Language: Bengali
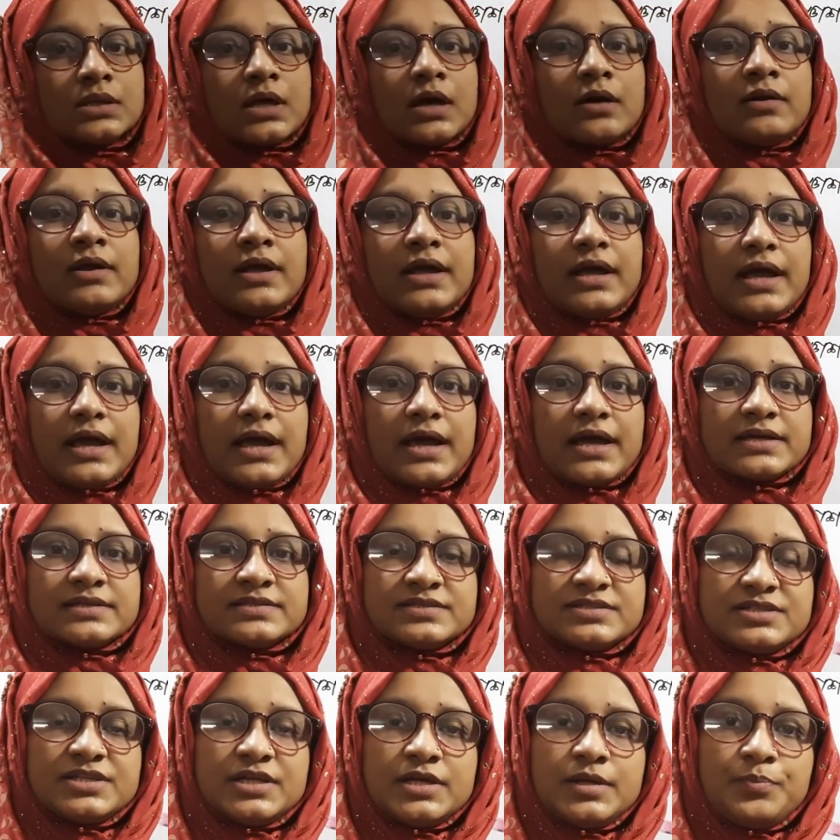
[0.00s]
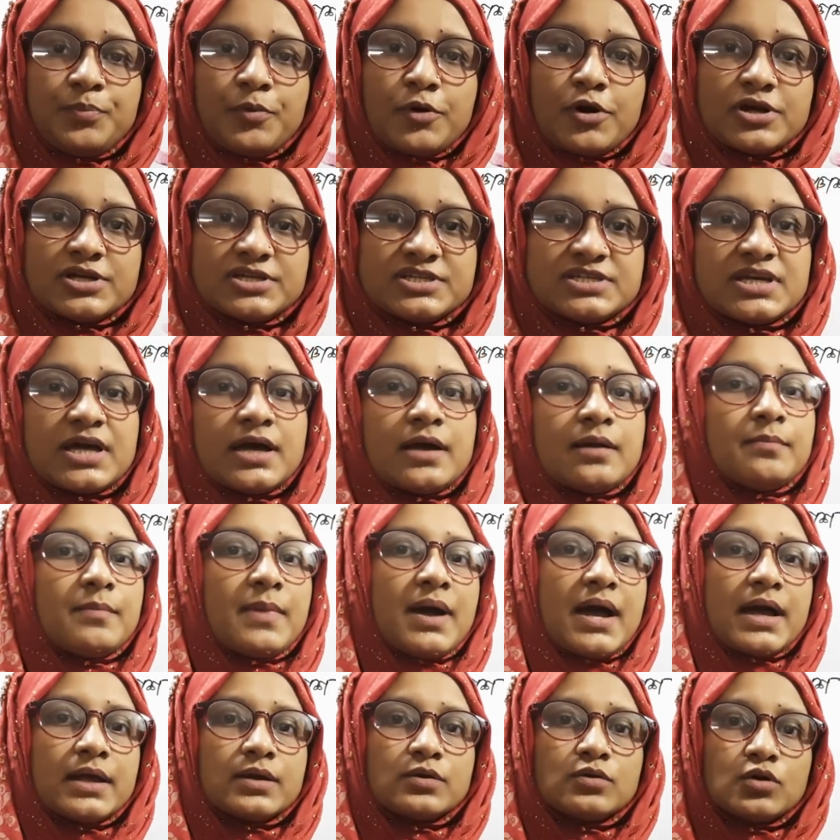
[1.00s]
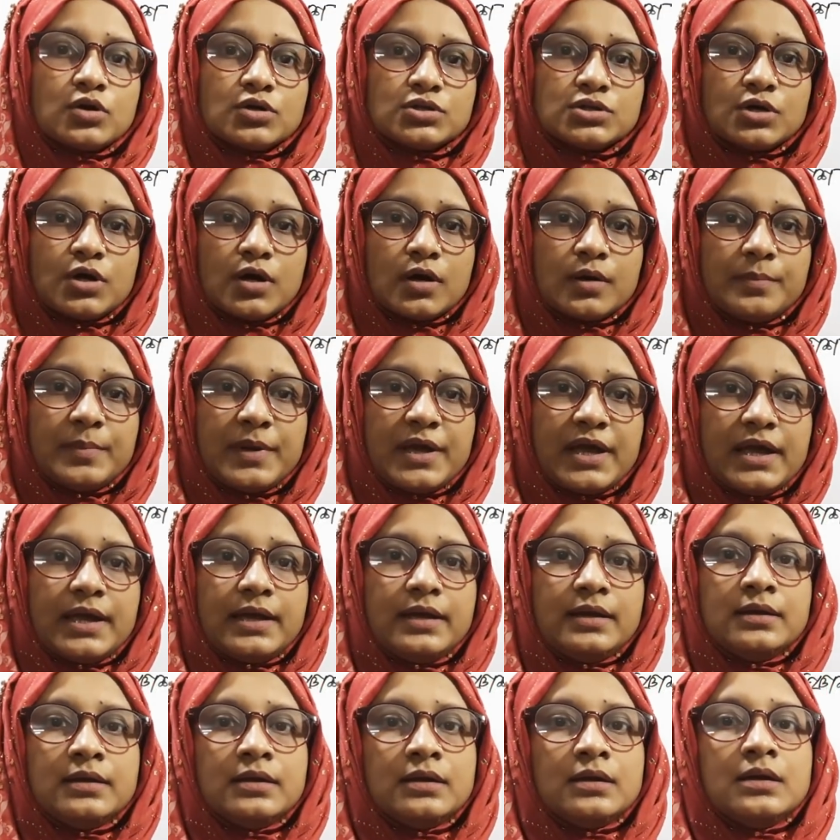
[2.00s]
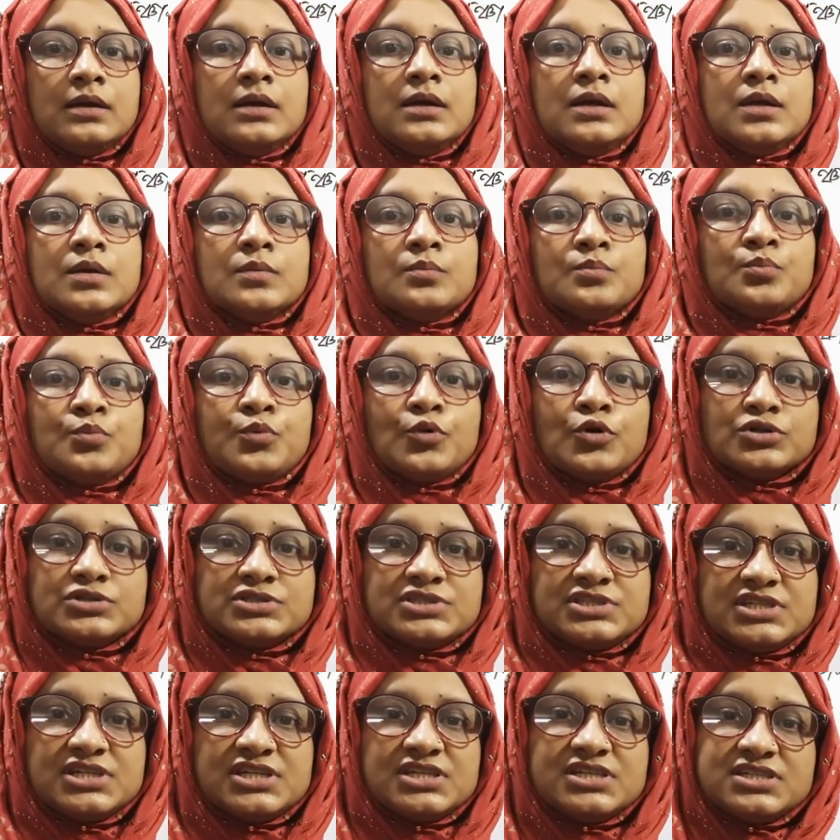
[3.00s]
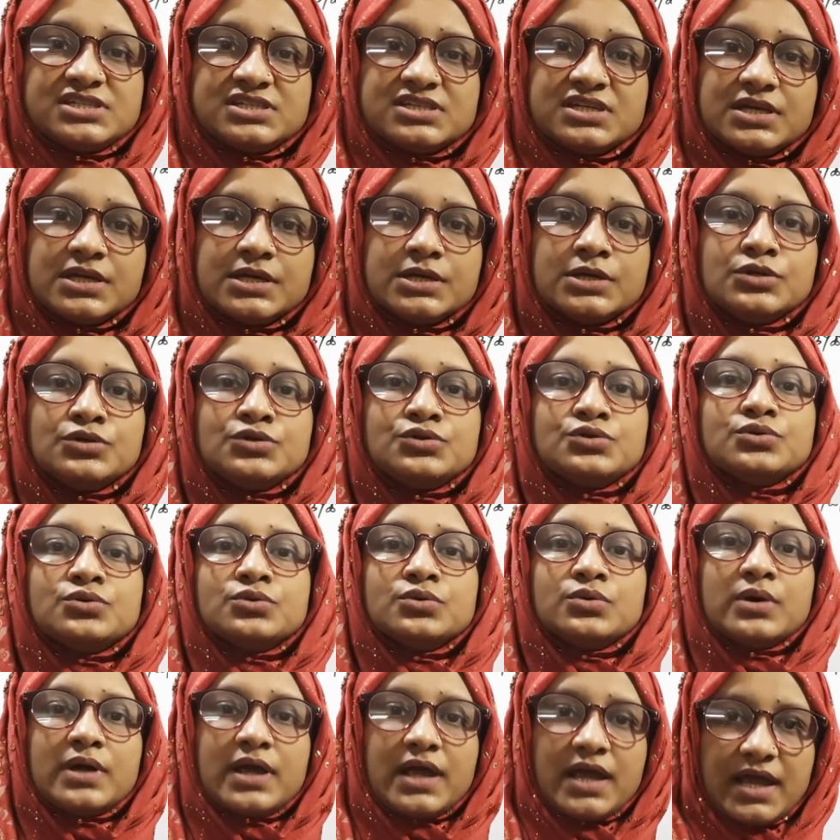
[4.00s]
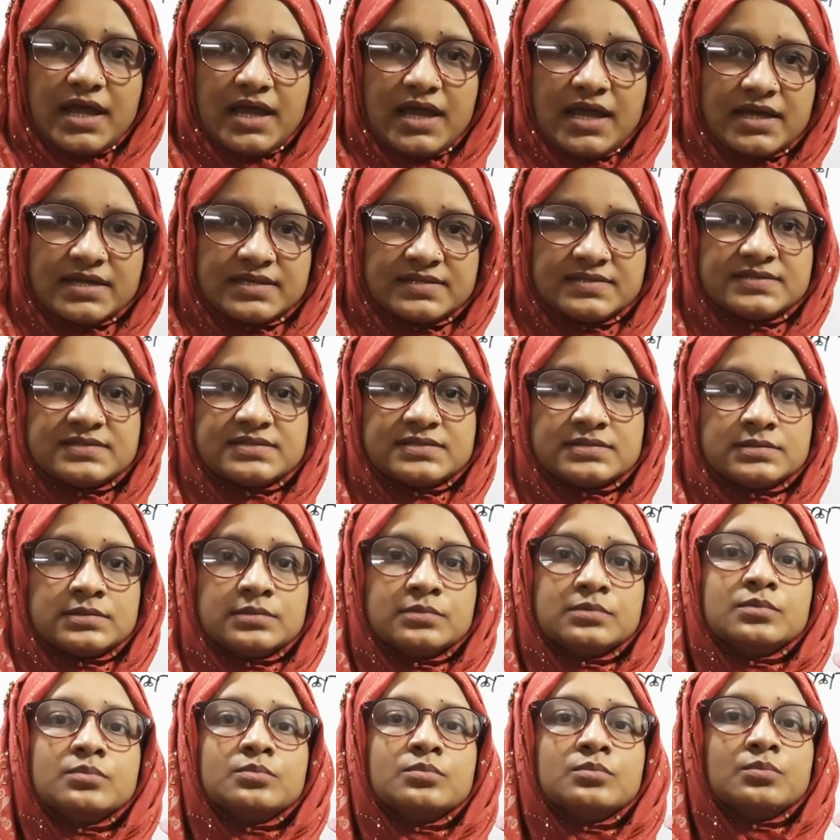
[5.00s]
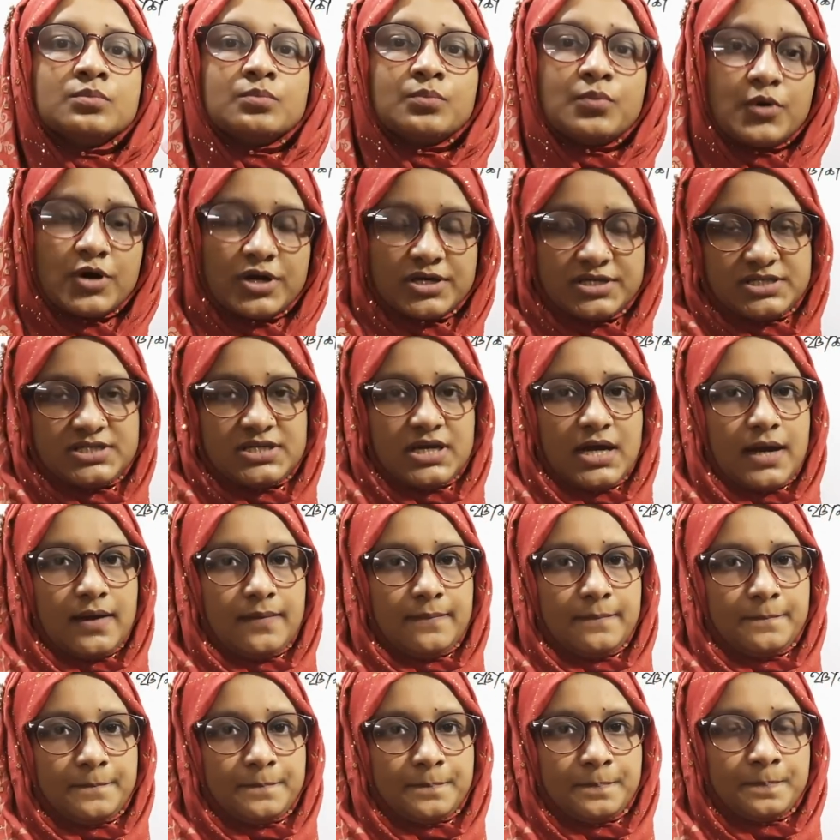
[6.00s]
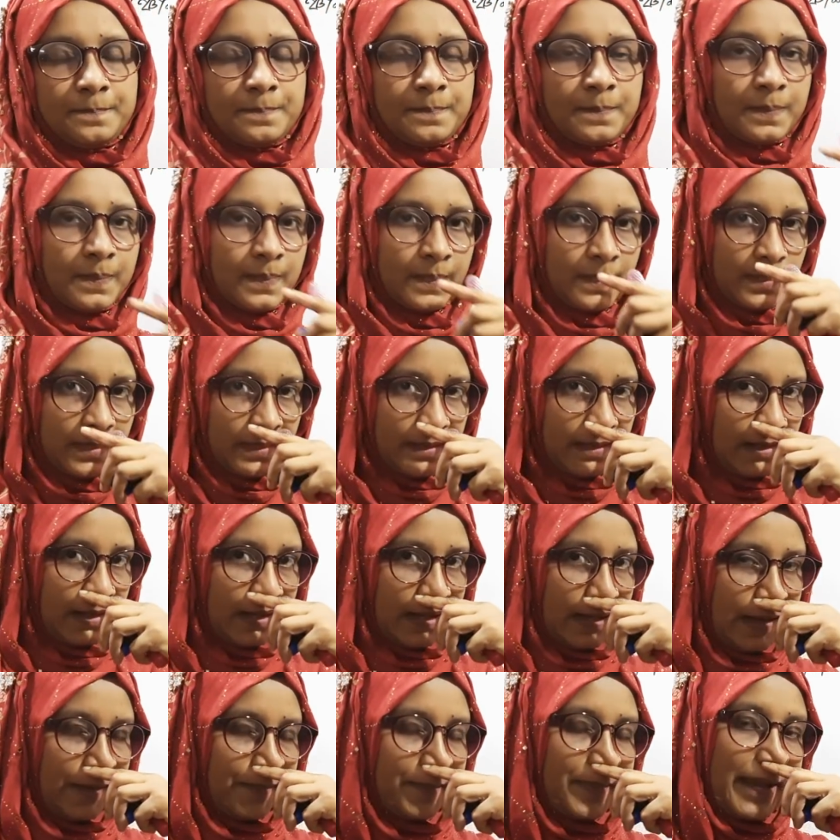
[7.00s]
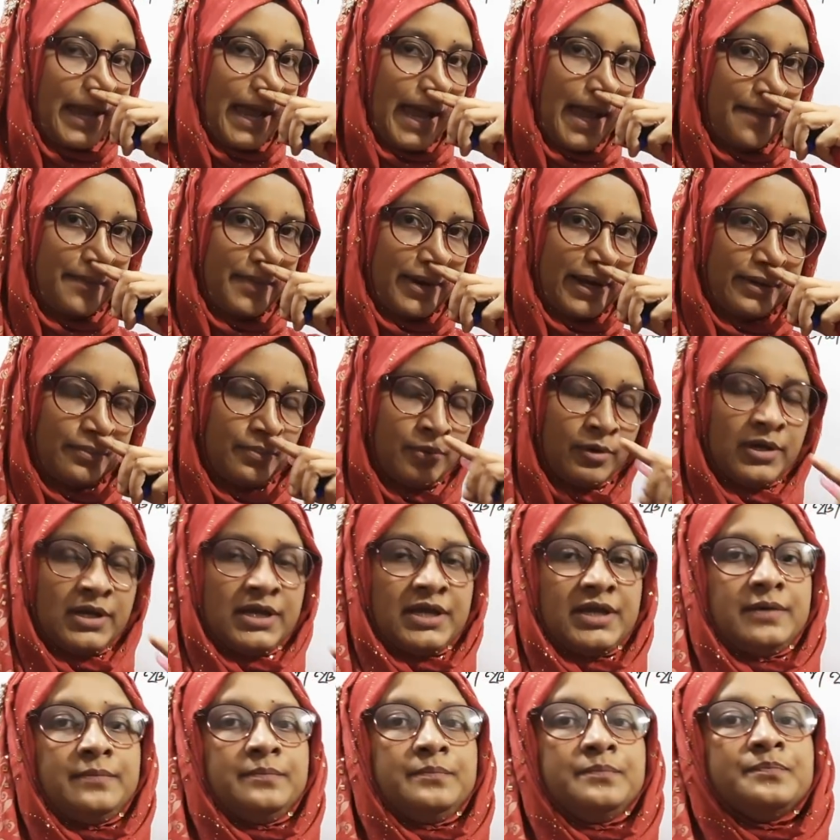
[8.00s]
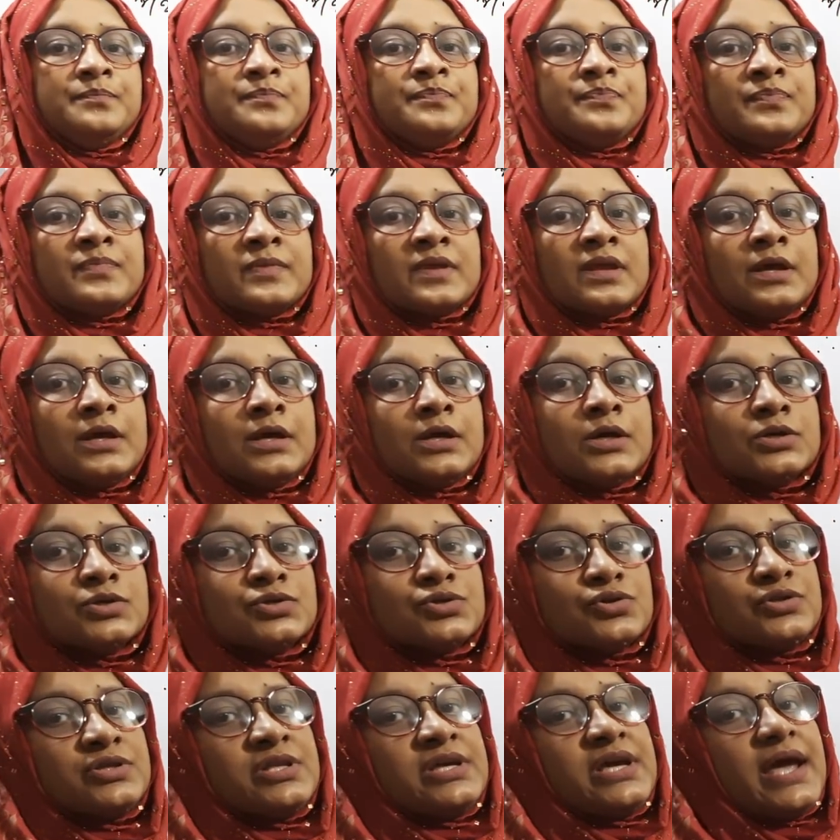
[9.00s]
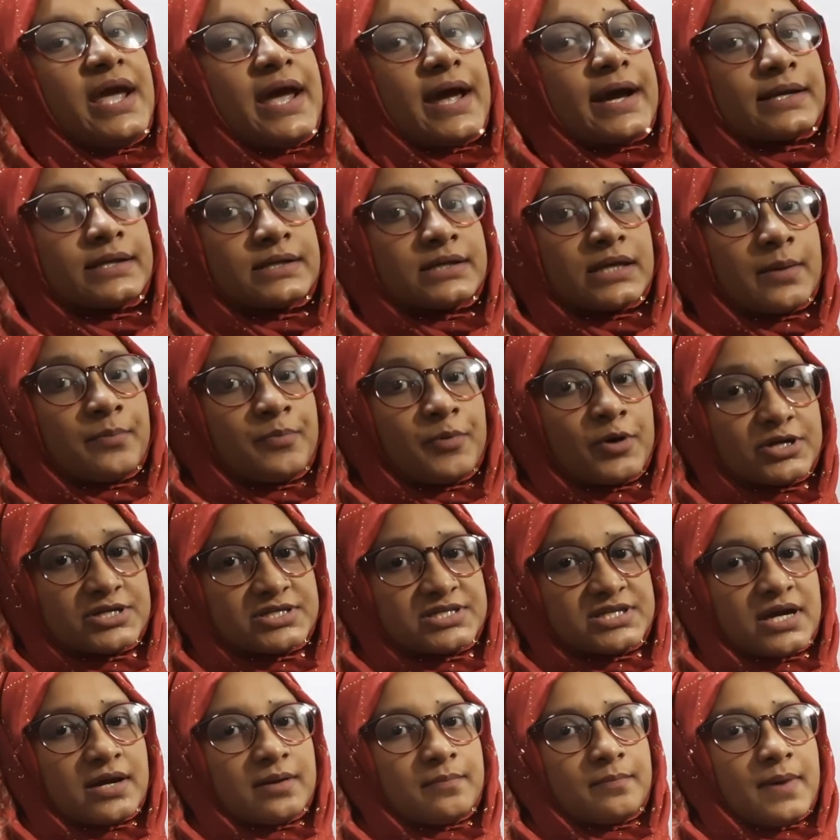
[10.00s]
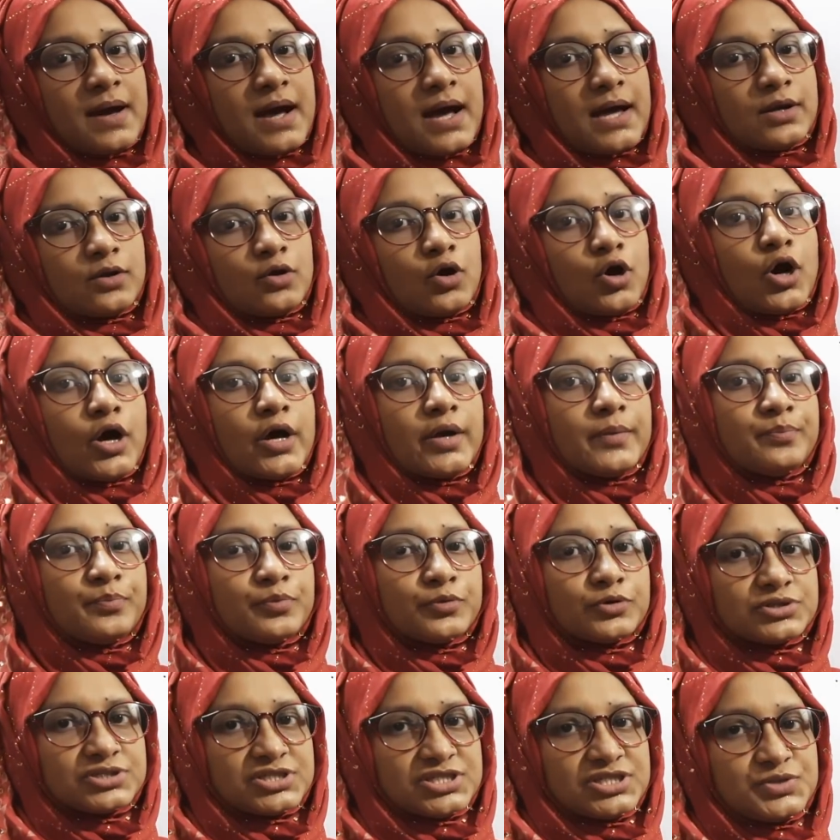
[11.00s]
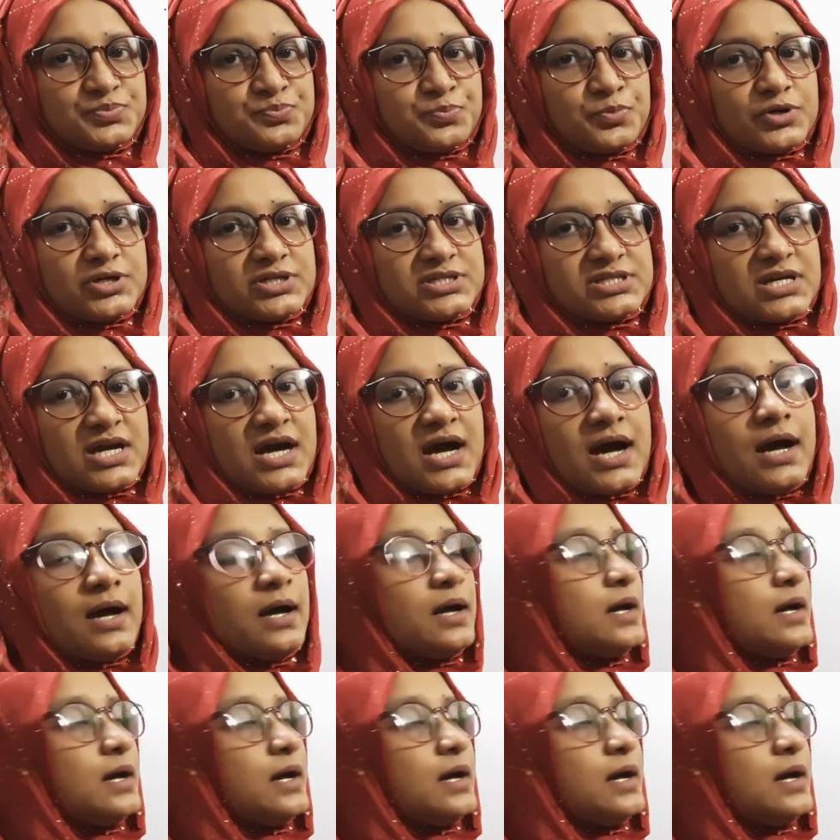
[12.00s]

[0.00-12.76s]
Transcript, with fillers: তাহলে এক্সটি পয়সার মান কত হবে পঁচিশ ইন্টু এক্স পয়সা আমি আবার বলি যদি একটা পয়সার মান হয় পঁচিশ পয়সা